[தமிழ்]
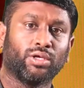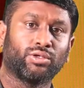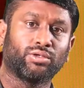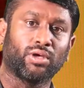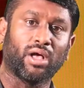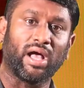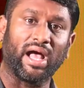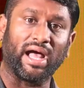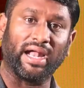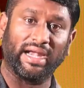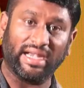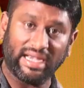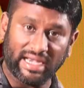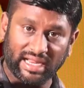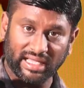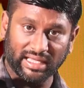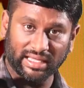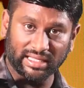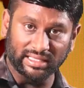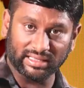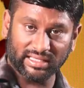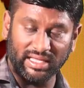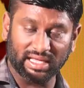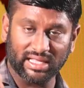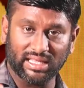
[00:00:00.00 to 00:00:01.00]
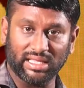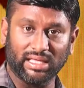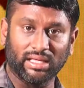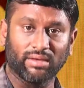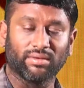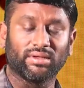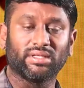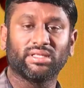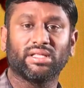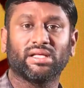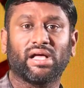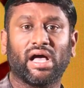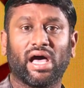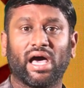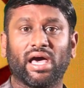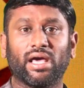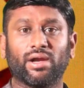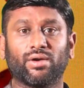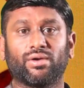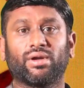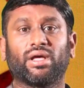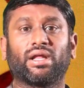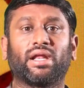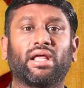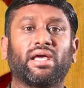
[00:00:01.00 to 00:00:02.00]
ஸோ அன்னைக்கு தேதிக்கு வந்து
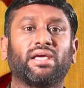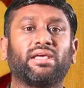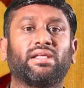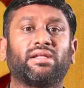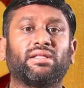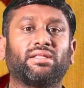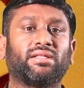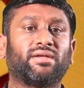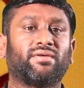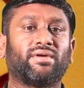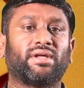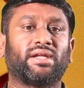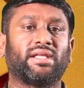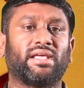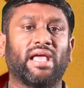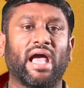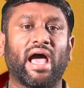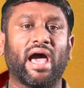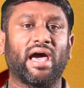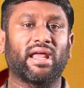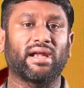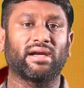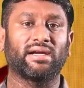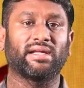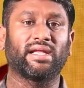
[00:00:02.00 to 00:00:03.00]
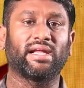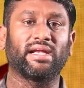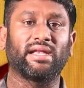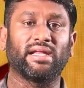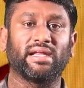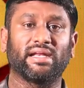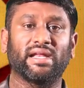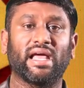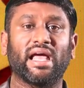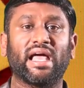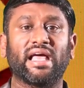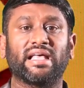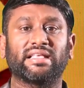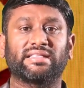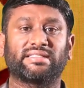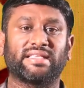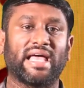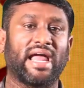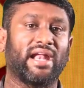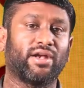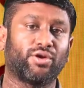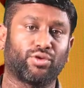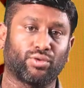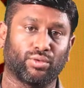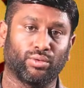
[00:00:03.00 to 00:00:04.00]
ஆளுநராக இருந்தவர் யாருன்னு கேட்டிங்கன்னா
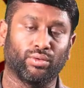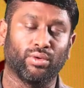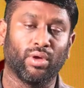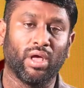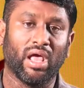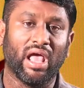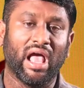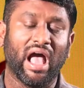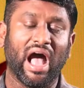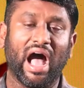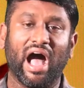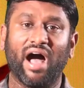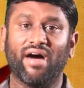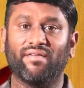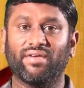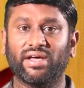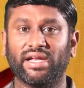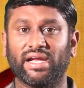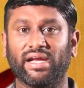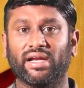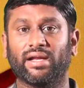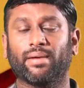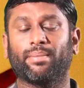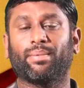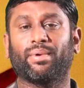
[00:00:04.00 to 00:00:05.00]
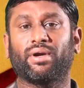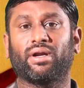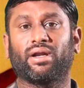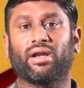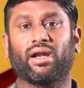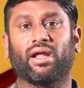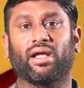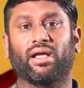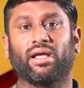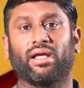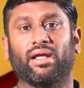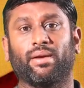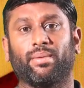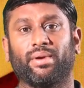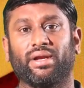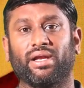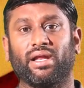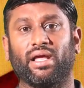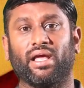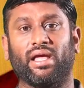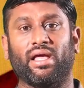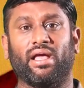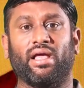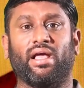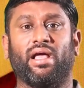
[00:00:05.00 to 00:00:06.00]
சாண்ட்ரூ அவர் என்ன பண்ணுறாங்க
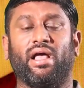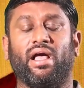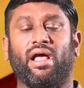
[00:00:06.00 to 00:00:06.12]
அப்படின்னா